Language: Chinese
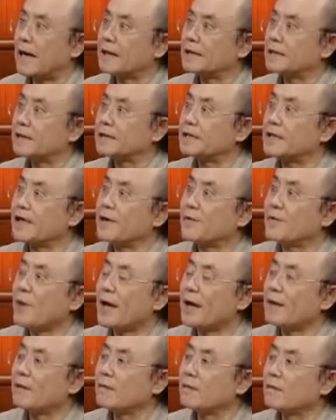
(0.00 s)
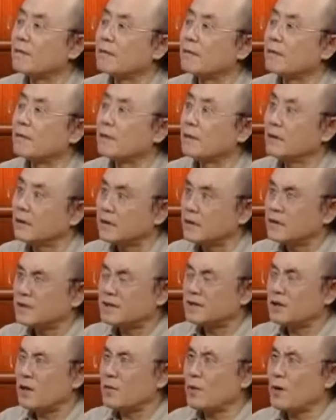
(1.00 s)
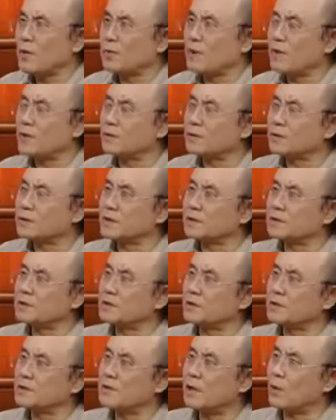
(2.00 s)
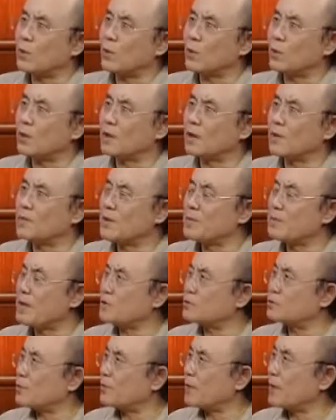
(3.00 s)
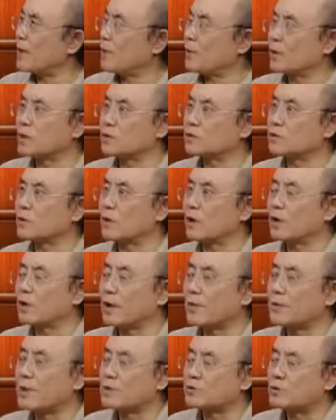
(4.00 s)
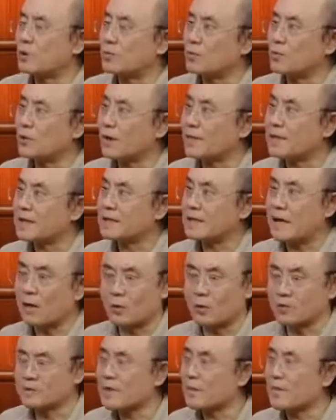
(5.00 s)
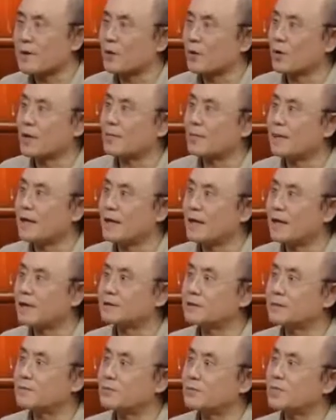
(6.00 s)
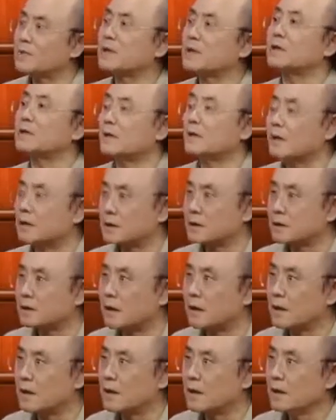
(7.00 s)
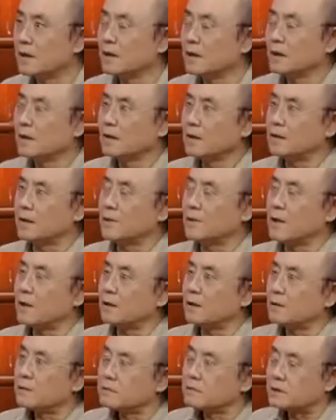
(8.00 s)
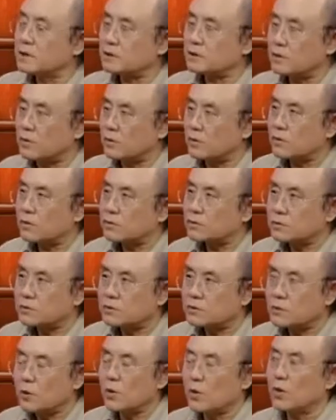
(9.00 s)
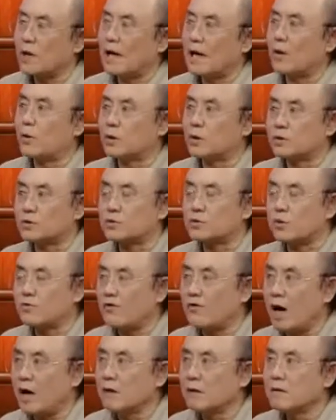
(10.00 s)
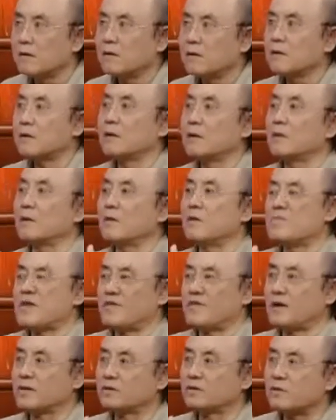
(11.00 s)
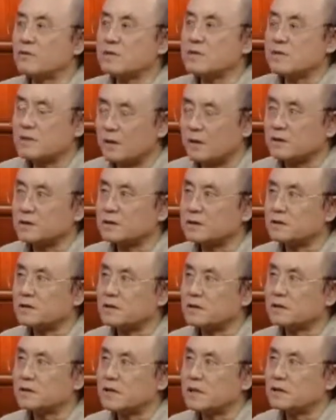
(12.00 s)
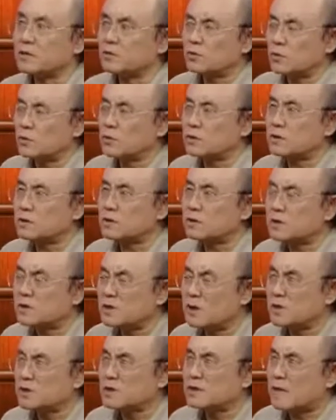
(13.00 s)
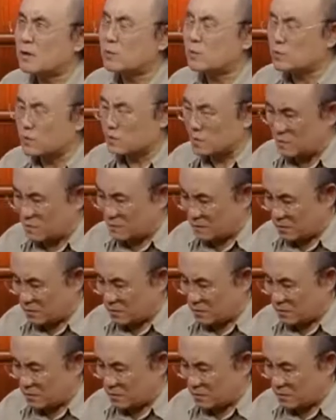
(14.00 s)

改那个田园，嗯，那田园美国那个指挥家，我根本没准备，我到中国来也没总谱也没带，我们在美国也没练，这不可能的。那么这时候。周恩来或者中方和美方都很着急，政治家中政治家